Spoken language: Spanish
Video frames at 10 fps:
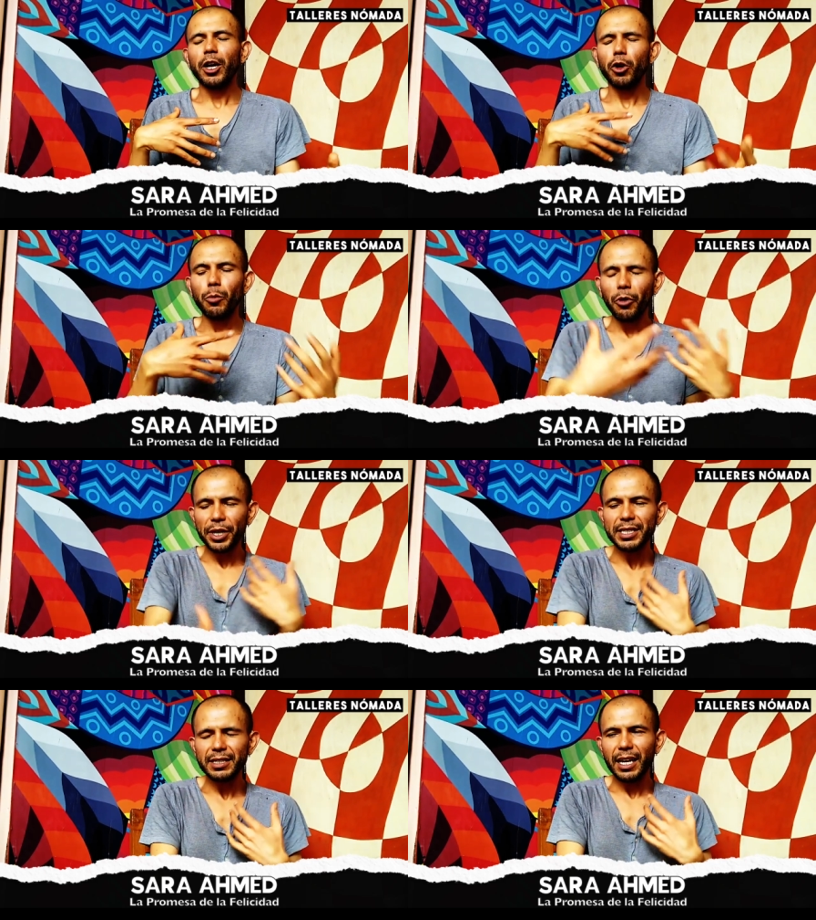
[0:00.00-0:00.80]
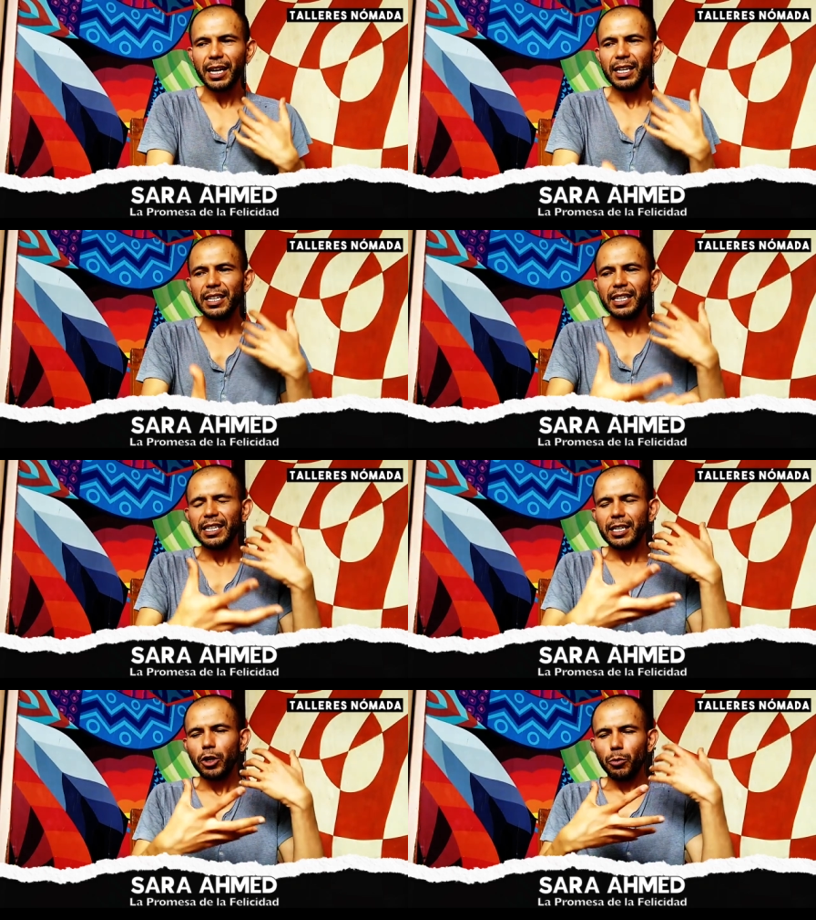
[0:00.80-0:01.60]
cómo esta
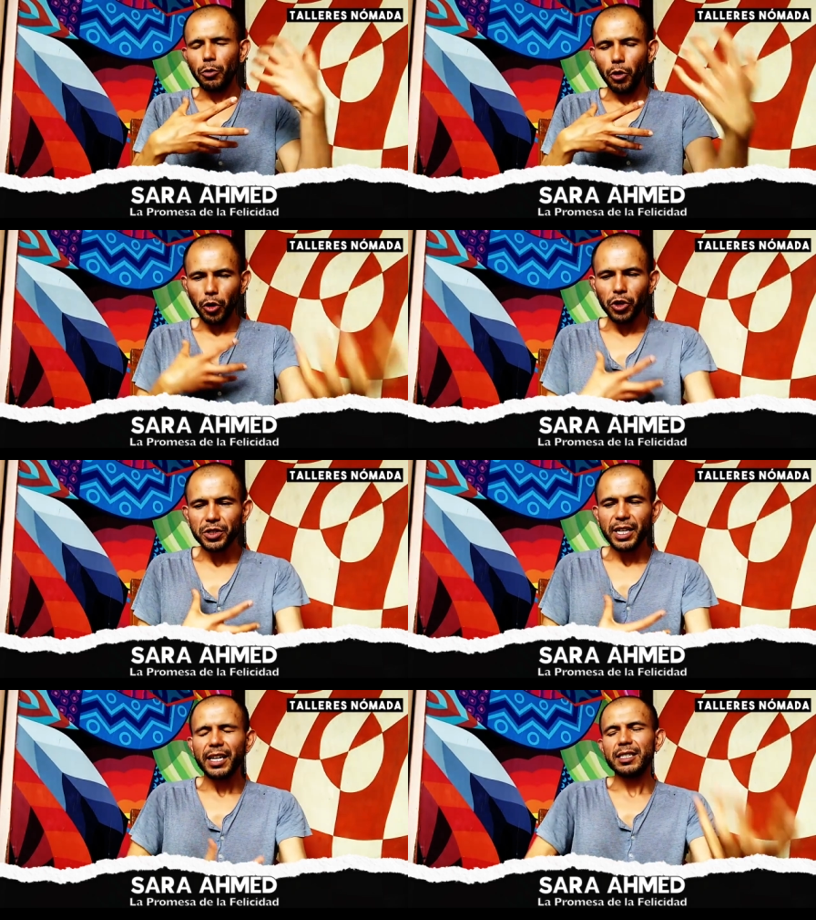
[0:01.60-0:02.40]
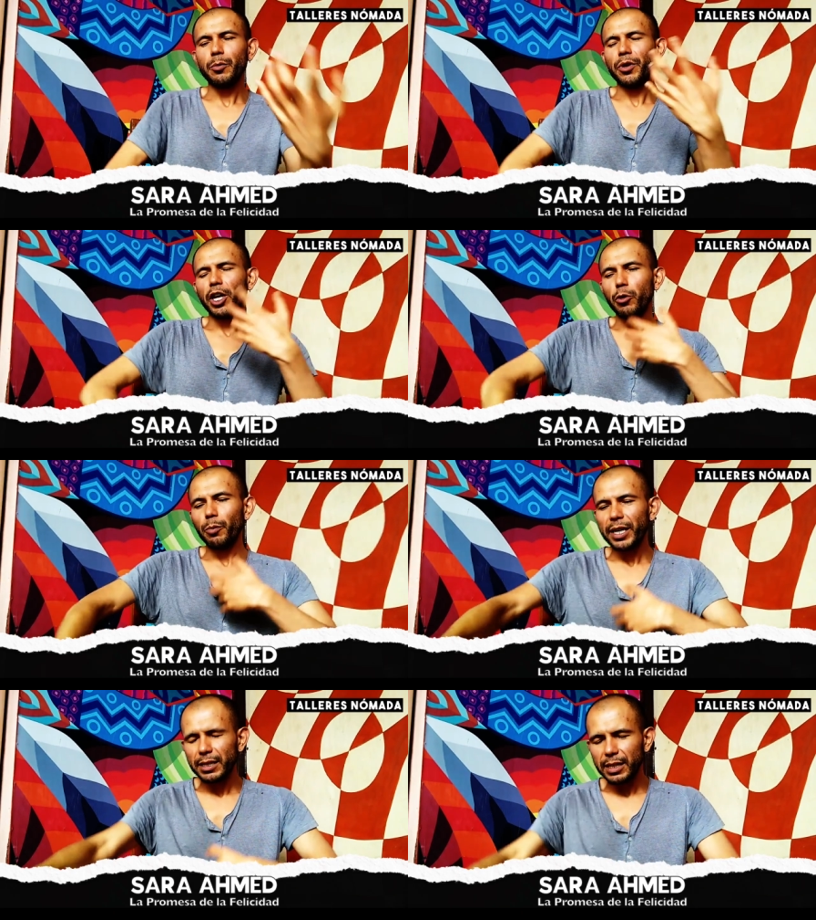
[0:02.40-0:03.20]
como cosa se puede
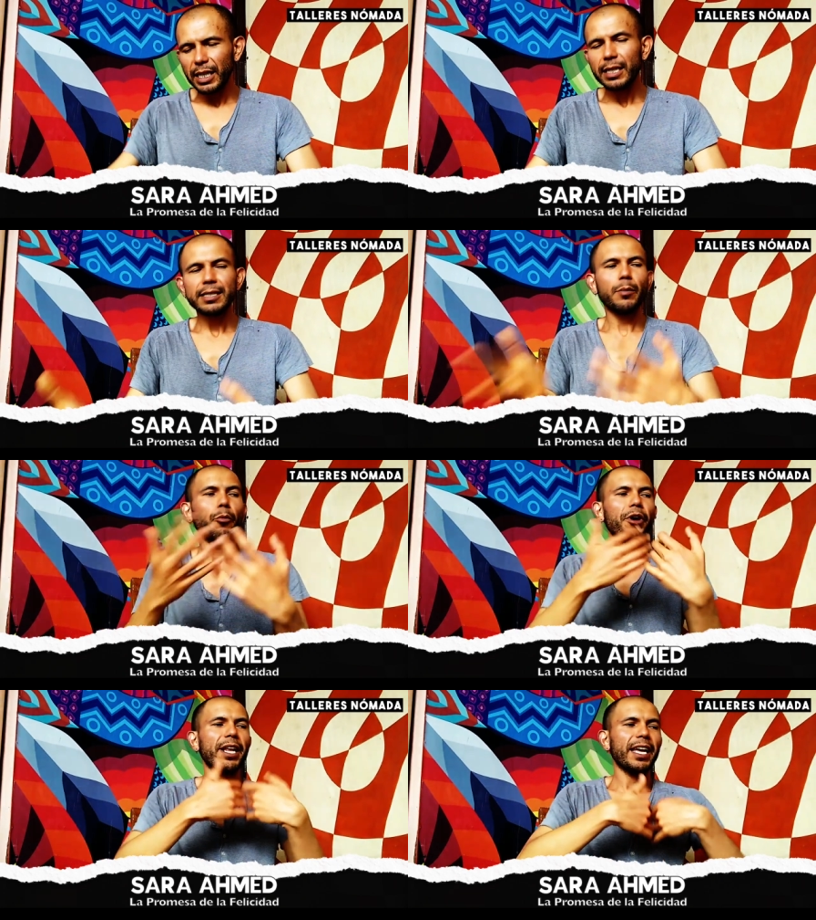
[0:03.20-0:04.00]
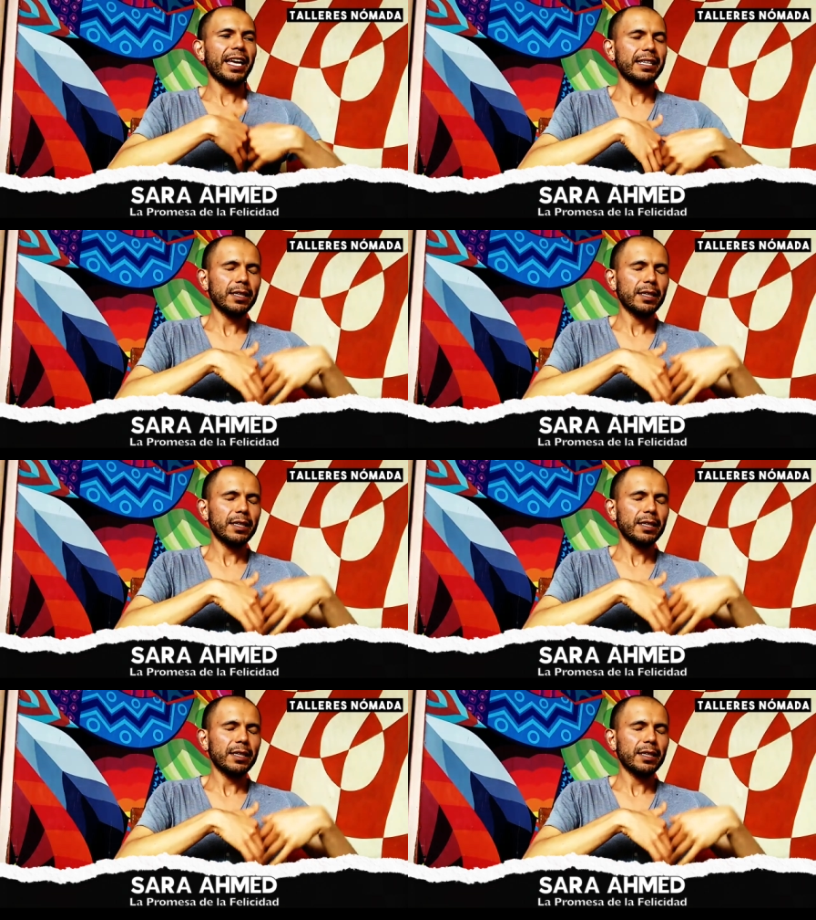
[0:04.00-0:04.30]
compartir, se puede,